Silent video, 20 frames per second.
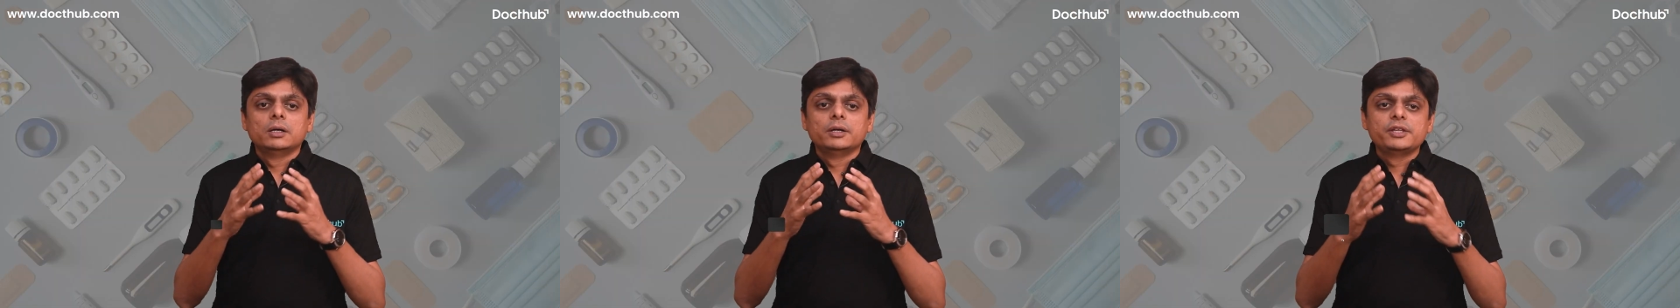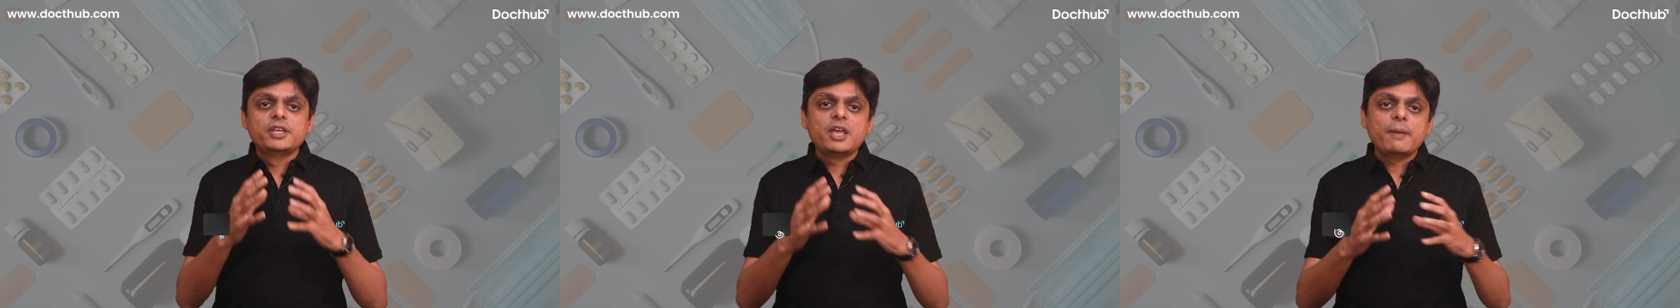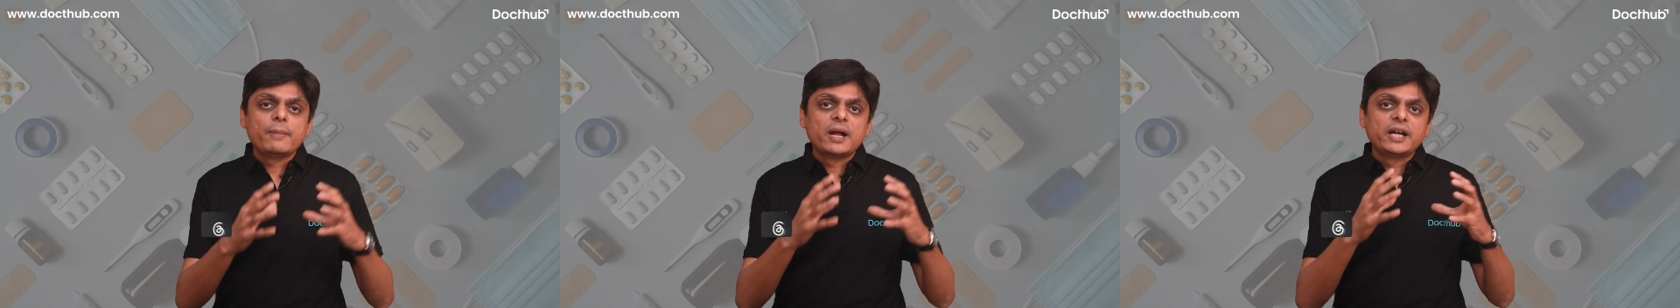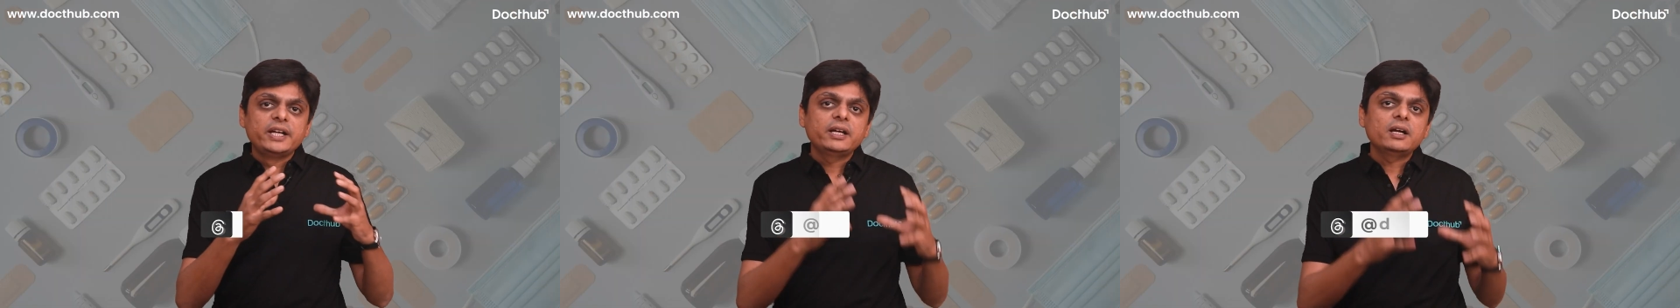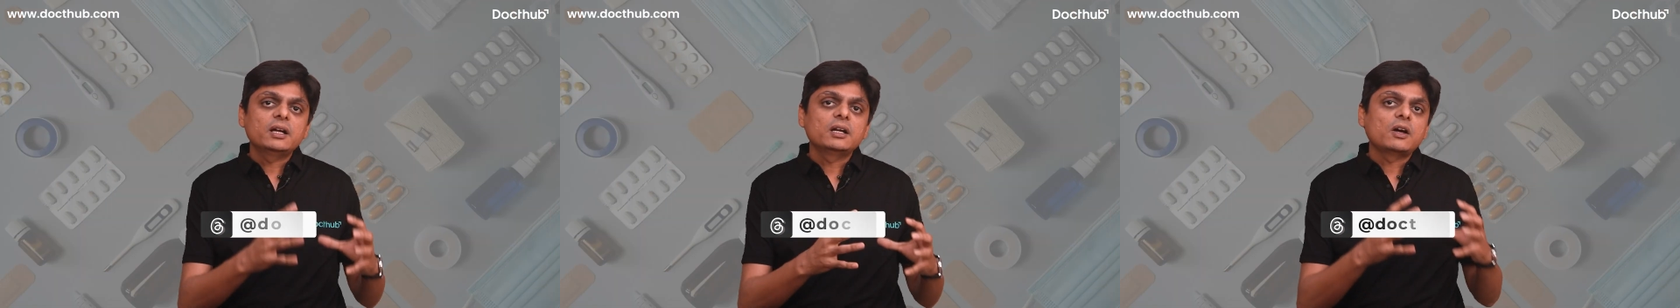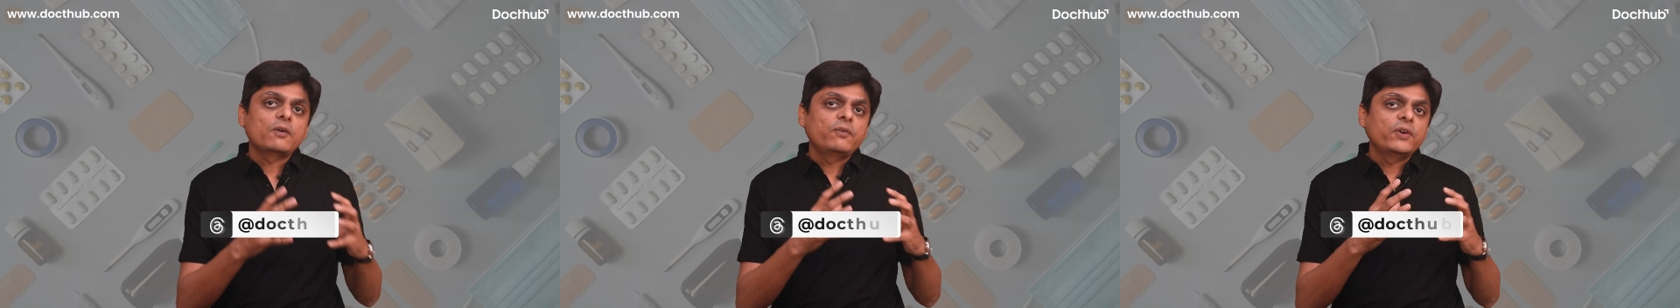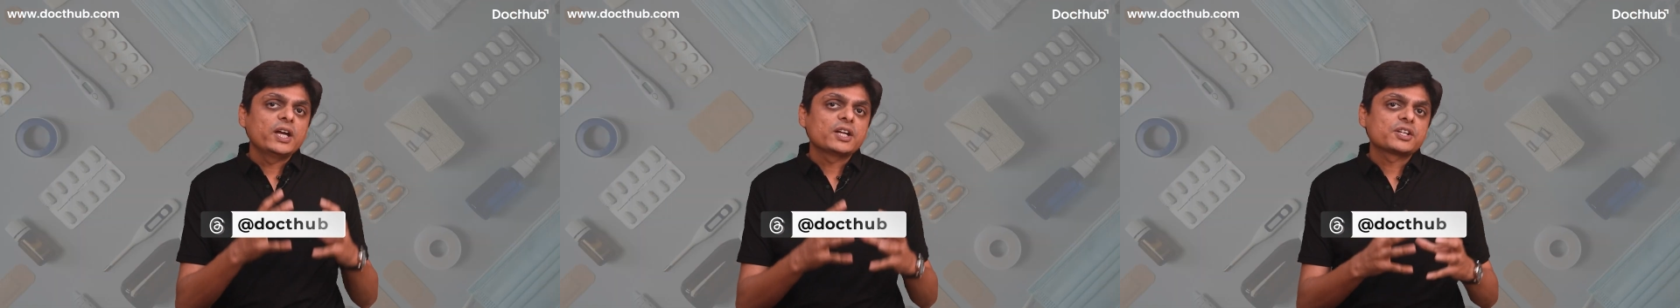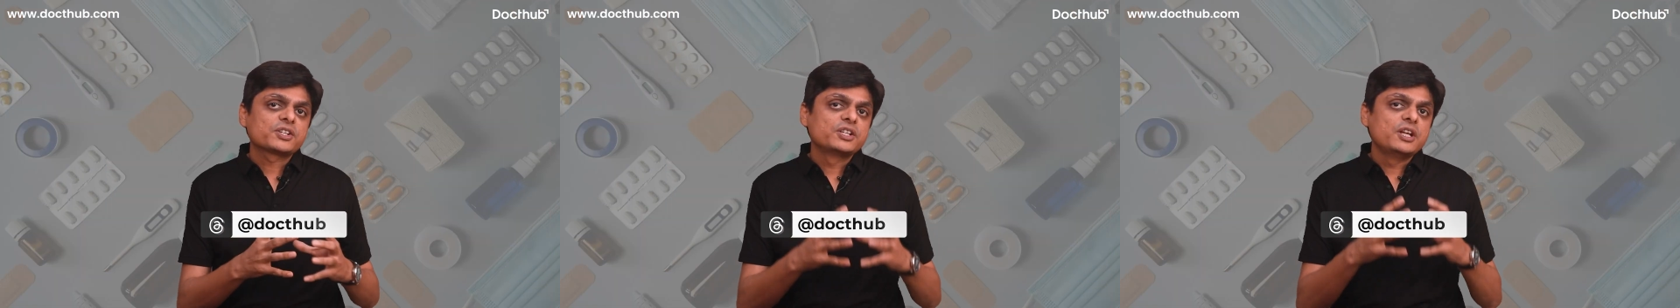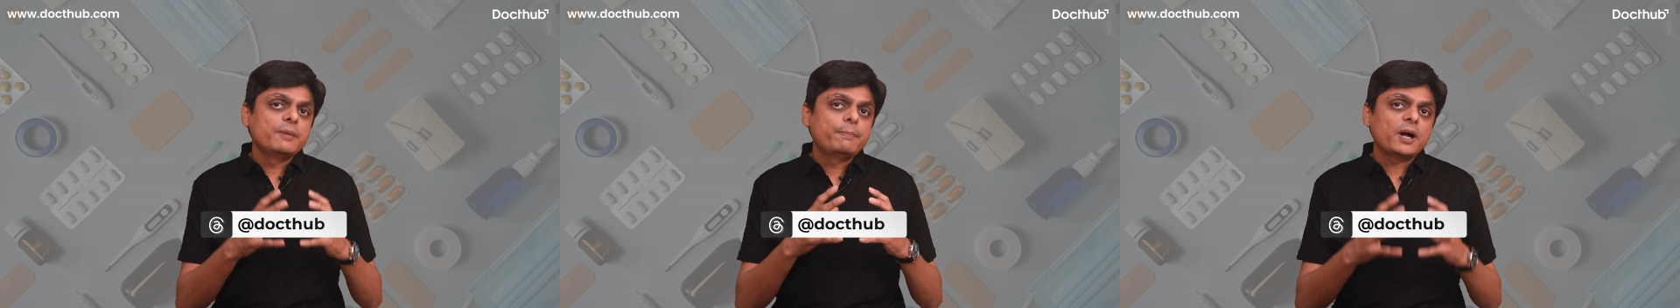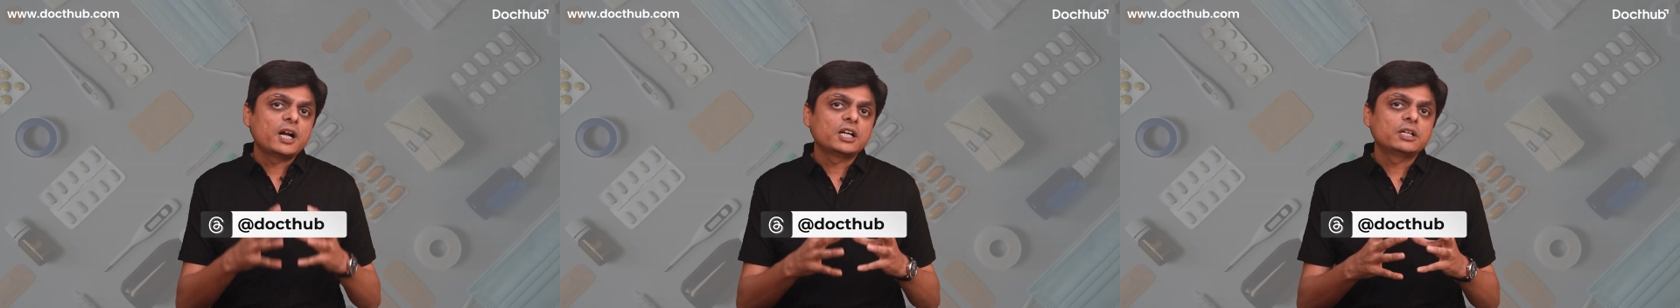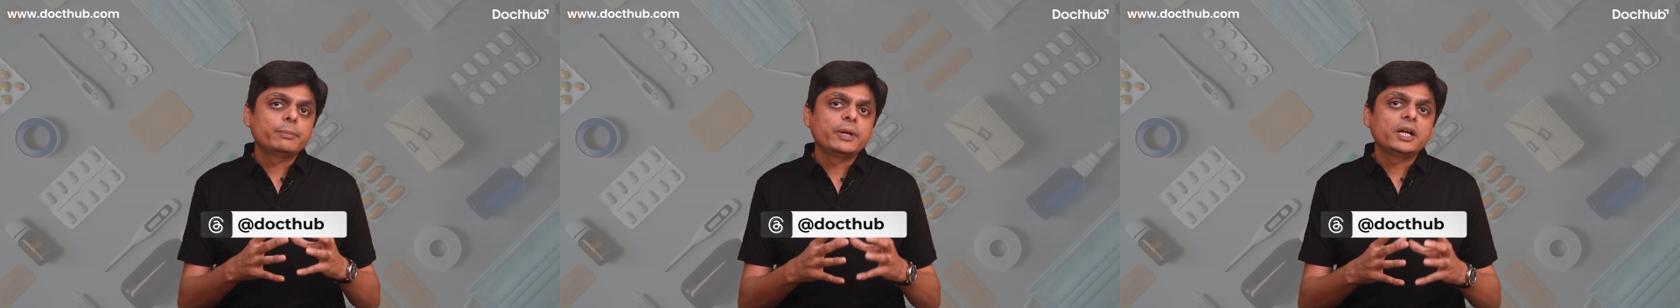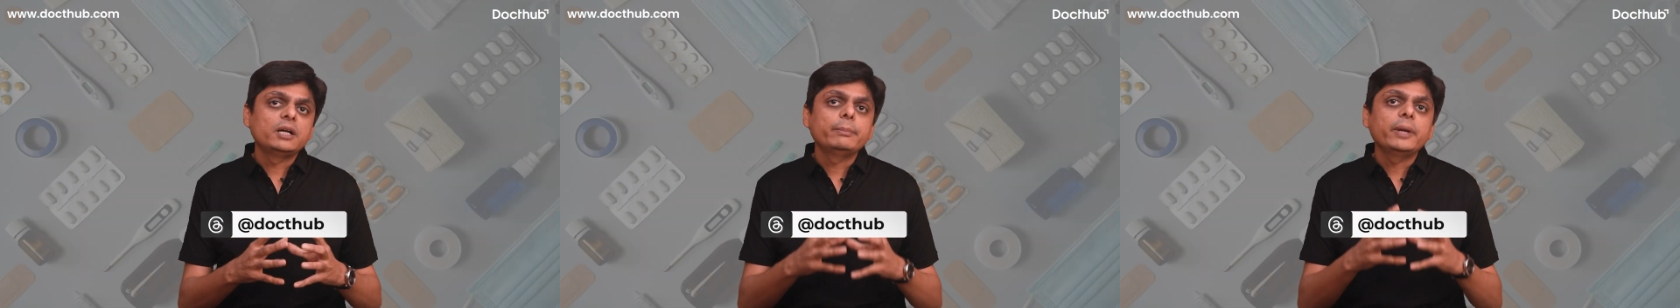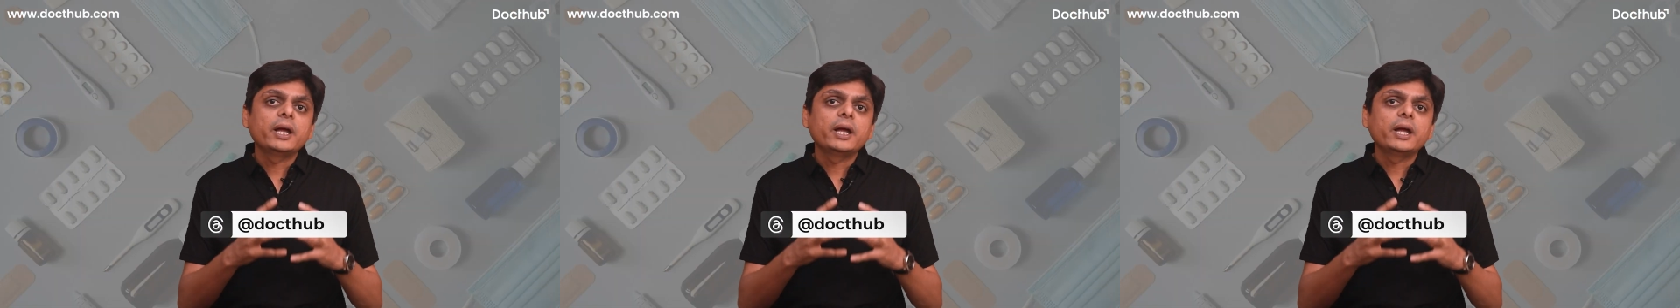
ये मेडिकल अफेयर्स डिपार्टमेंट